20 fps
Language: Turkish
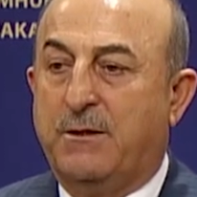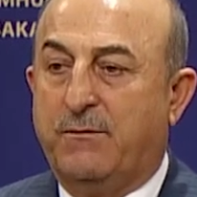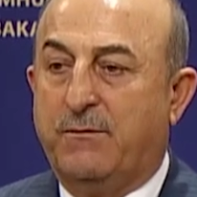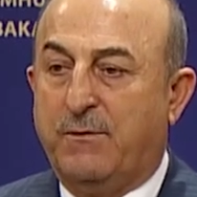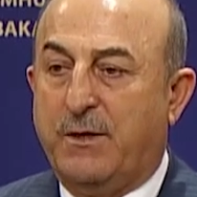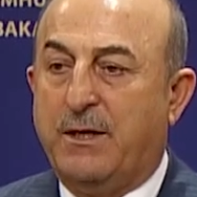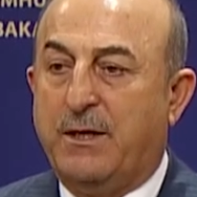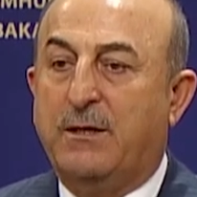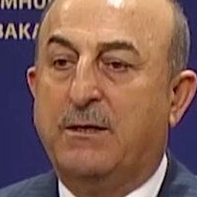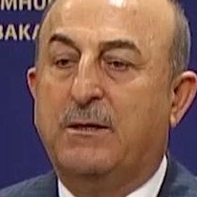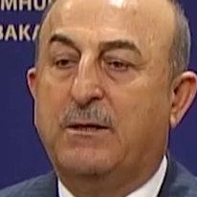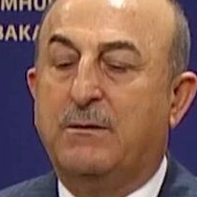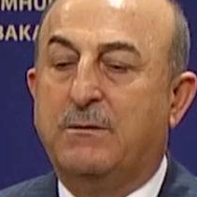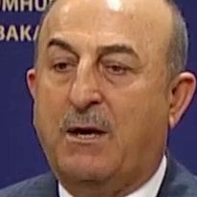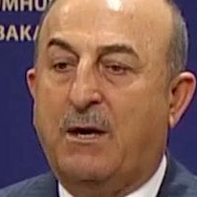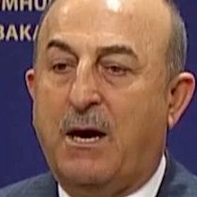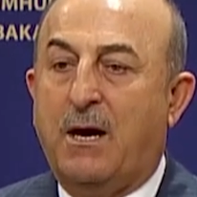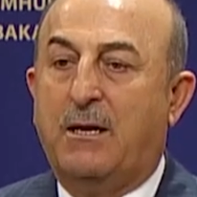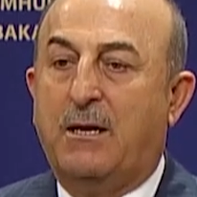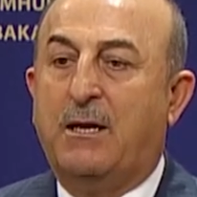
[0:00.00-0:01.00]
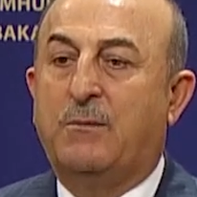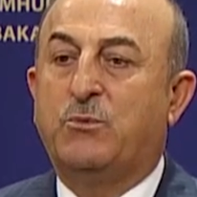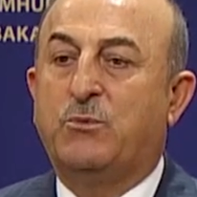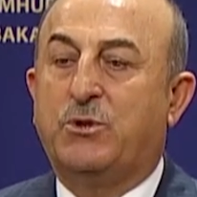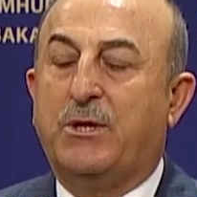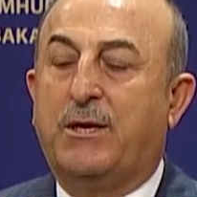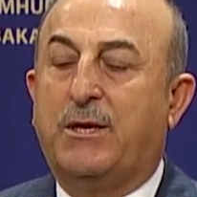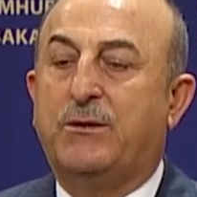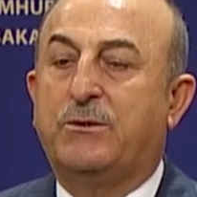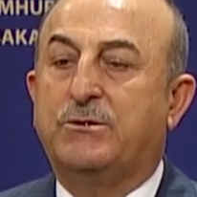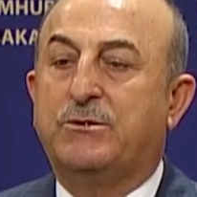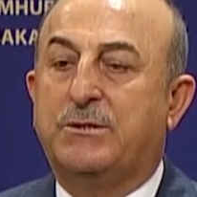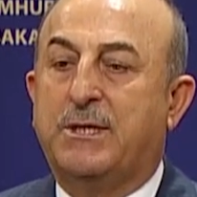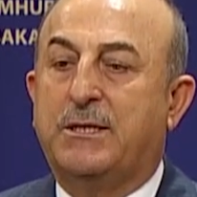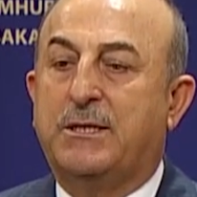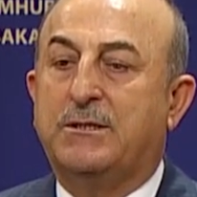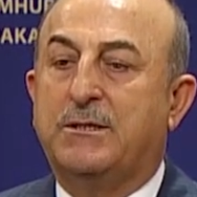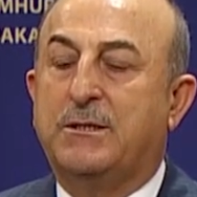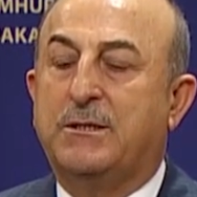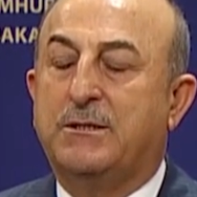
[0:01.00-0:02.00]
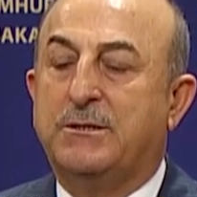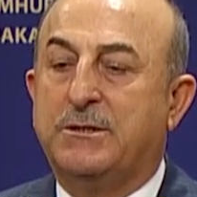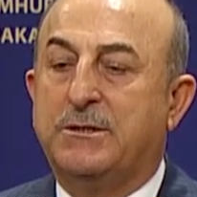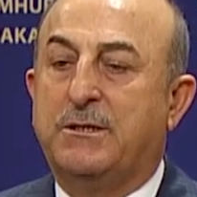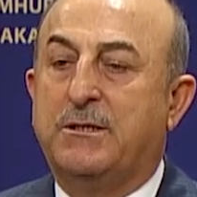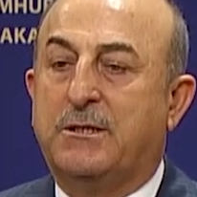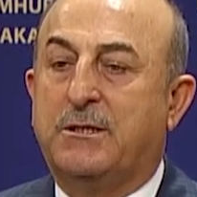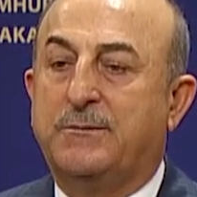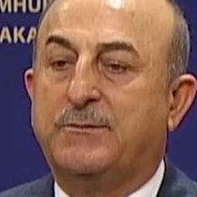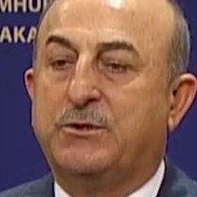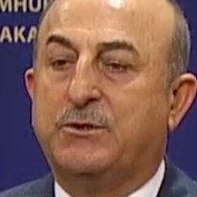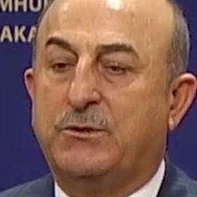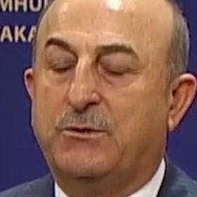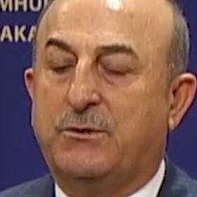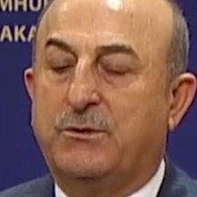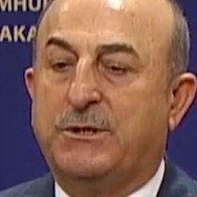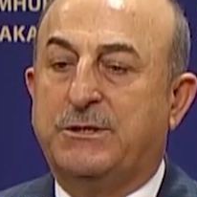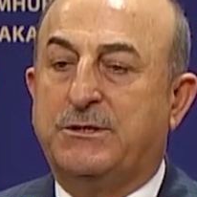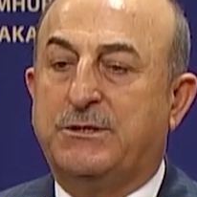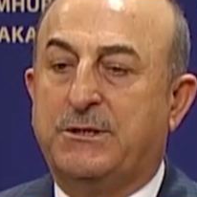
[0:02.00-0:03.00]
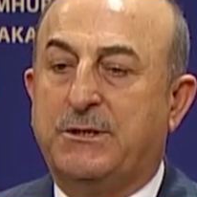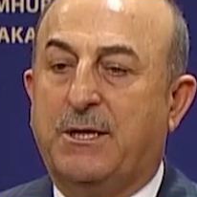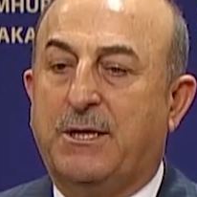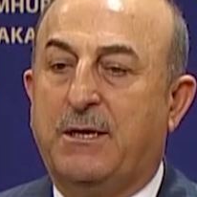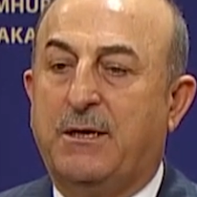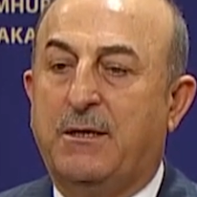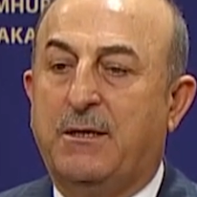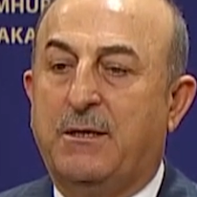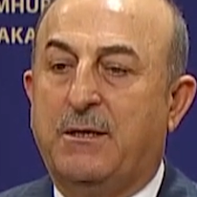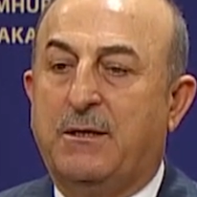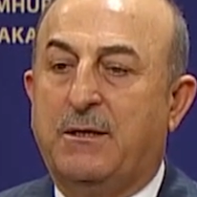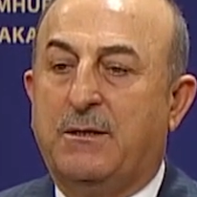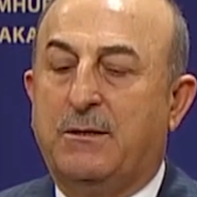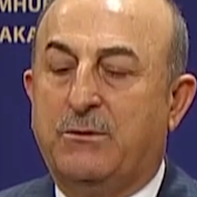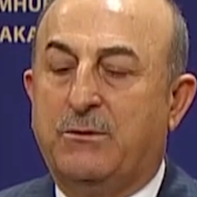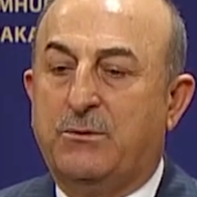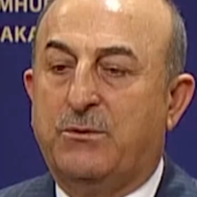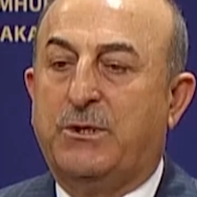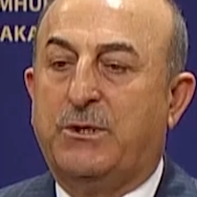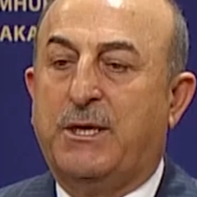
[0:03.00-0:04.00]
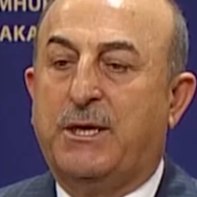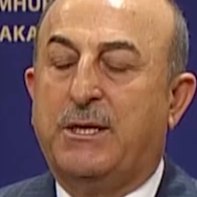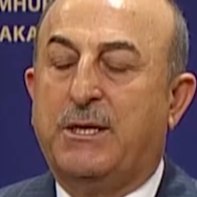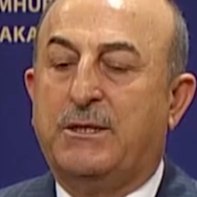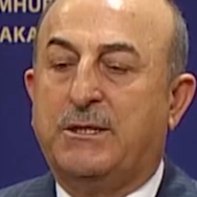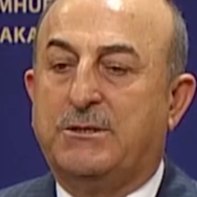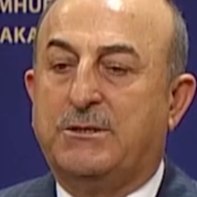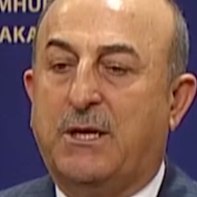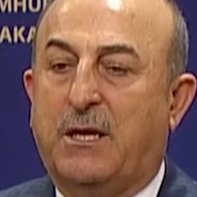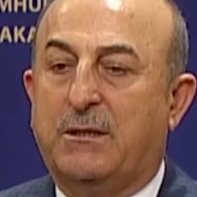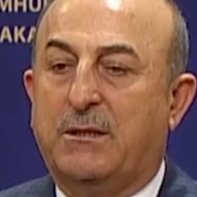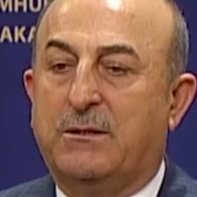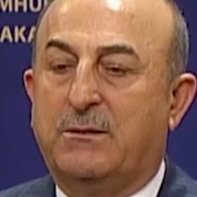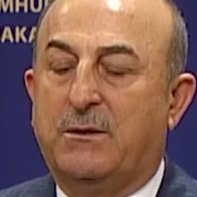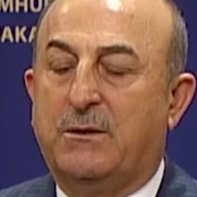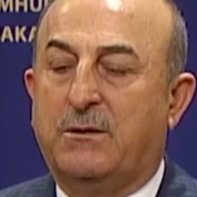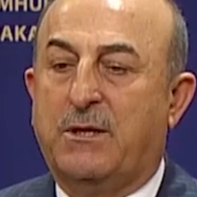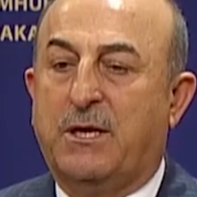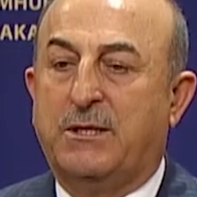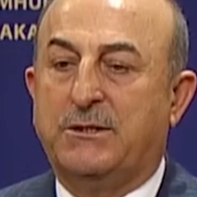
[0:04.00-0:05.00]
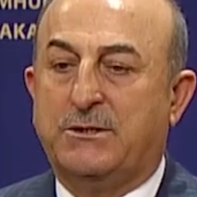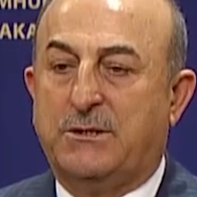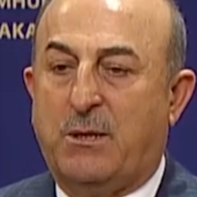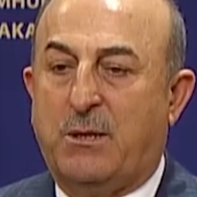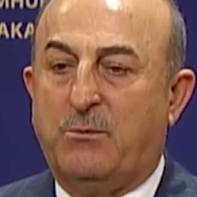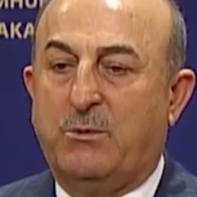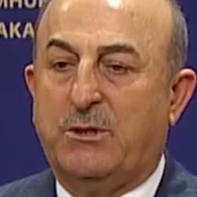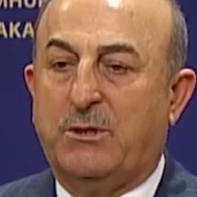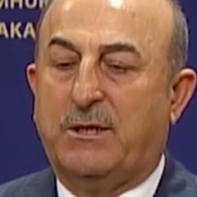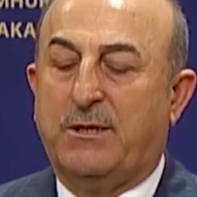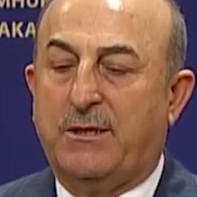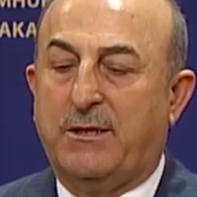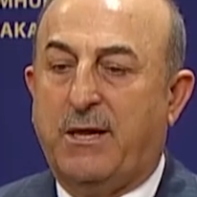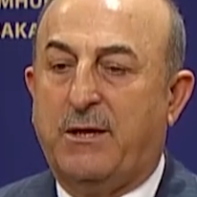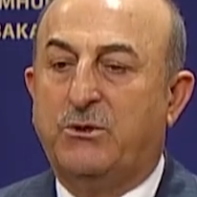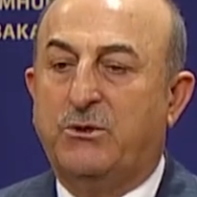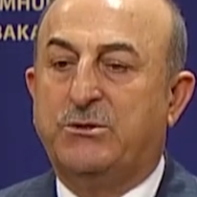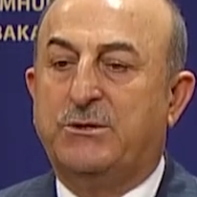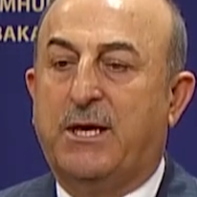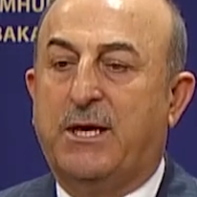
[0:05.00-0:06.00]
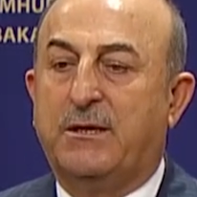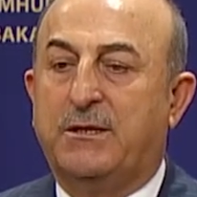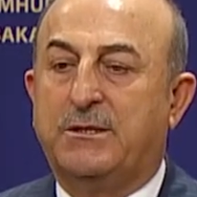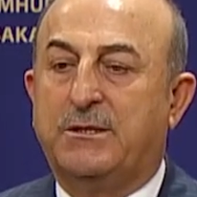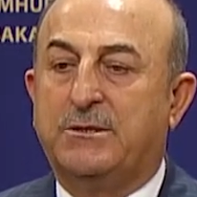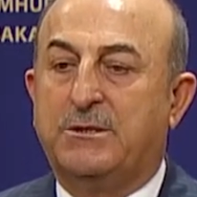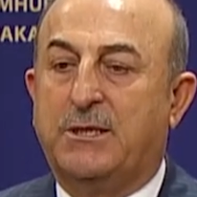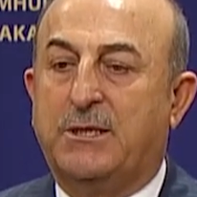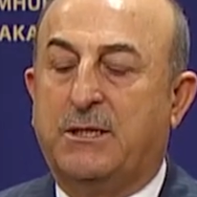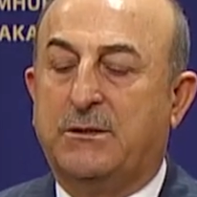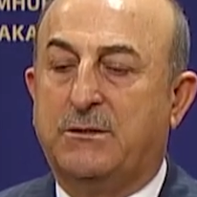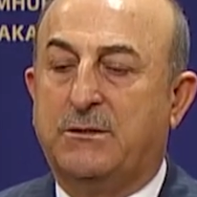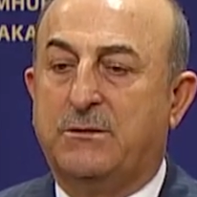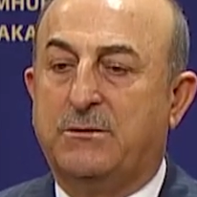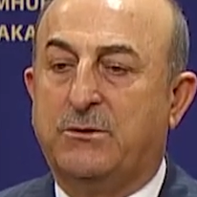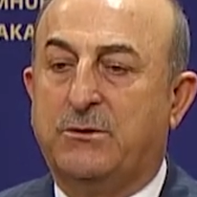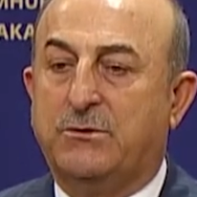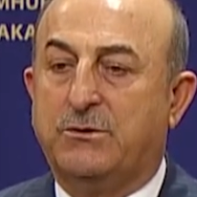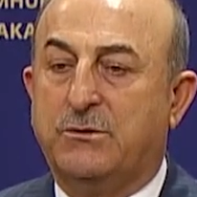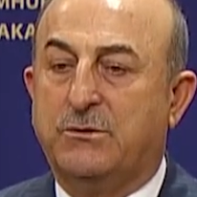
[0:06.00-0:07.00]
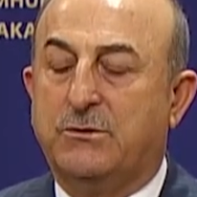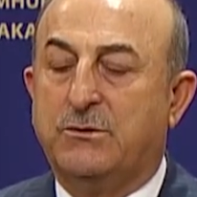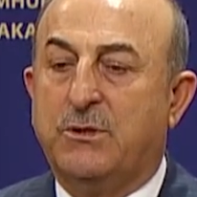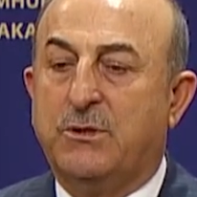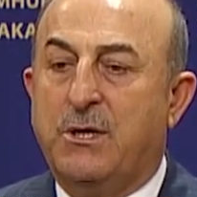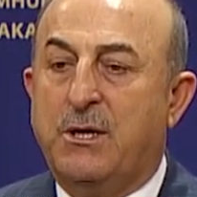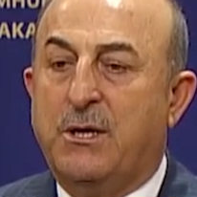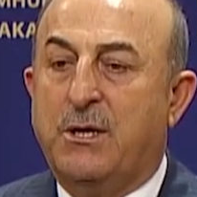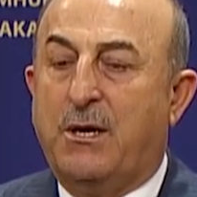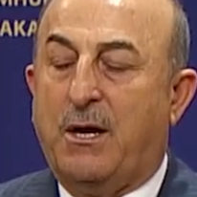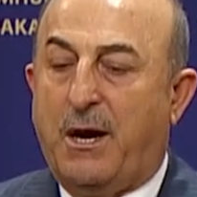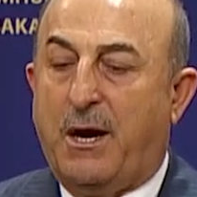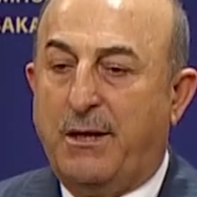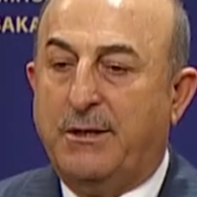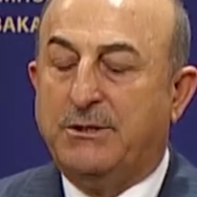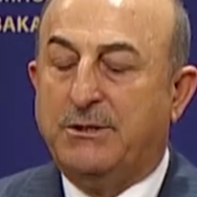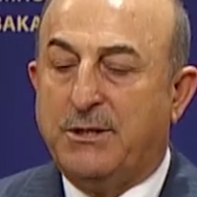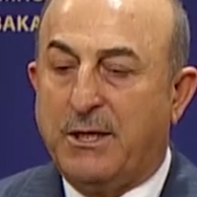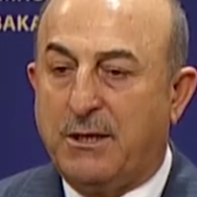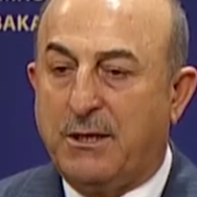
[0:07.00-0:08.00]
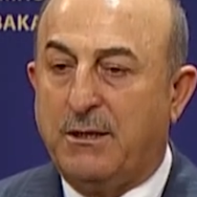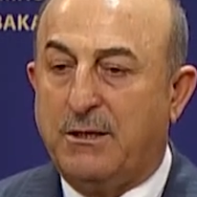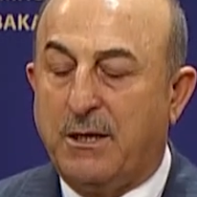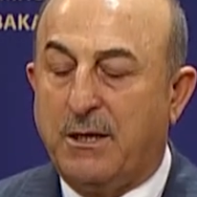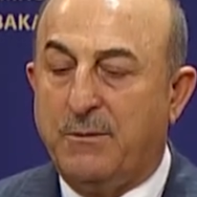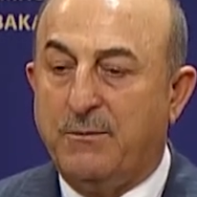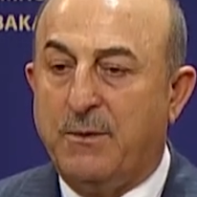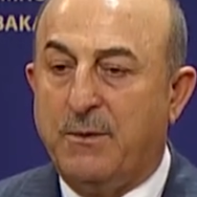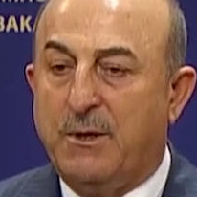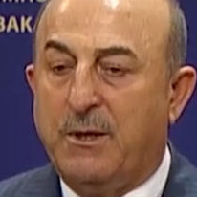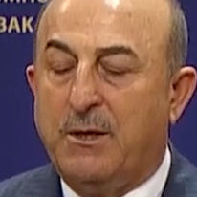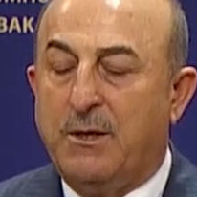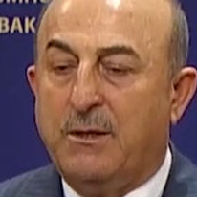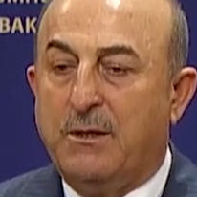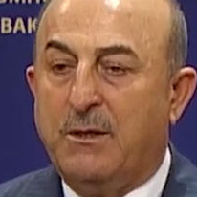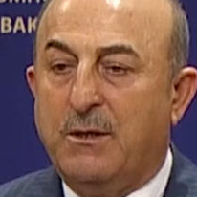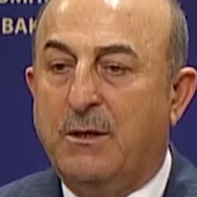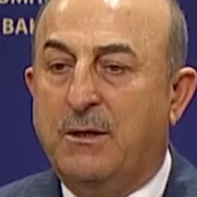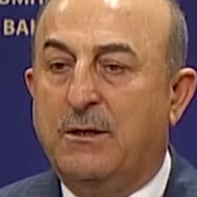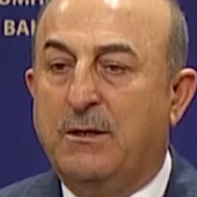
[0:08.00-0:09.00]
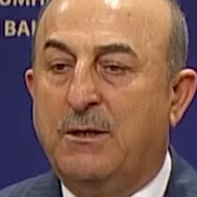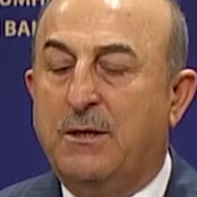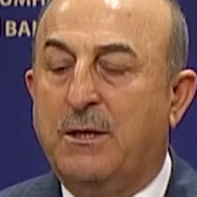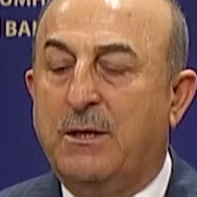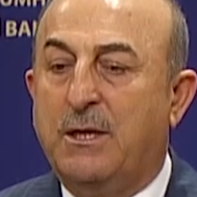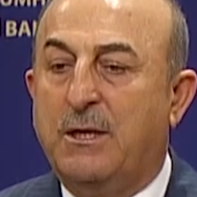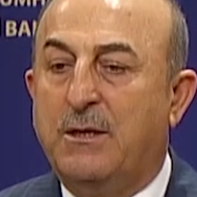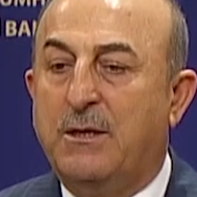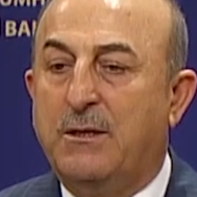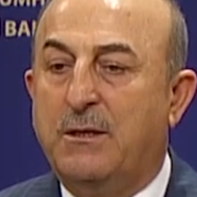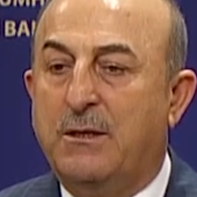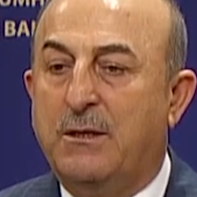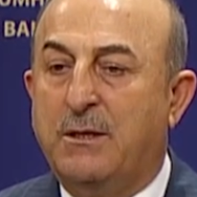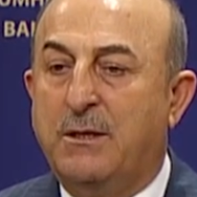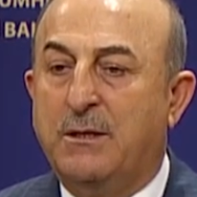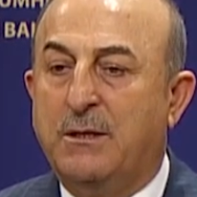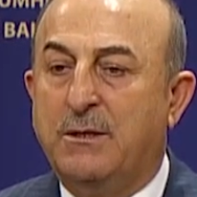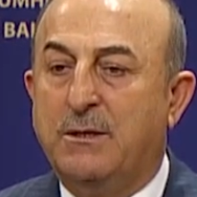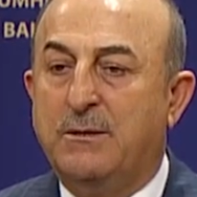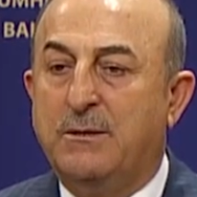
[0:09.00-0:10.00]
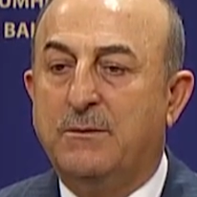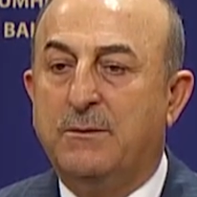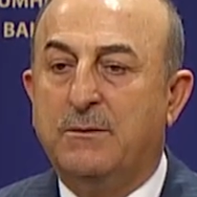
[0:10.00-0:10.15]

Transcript: Ve halen bu teröristler sınırımızın ötesinde Türkiye'ye de saldırıyorlar. İstanbul'daki terör saldırısını hatırlıyorsunuz. Aynı şekilde e, yine e,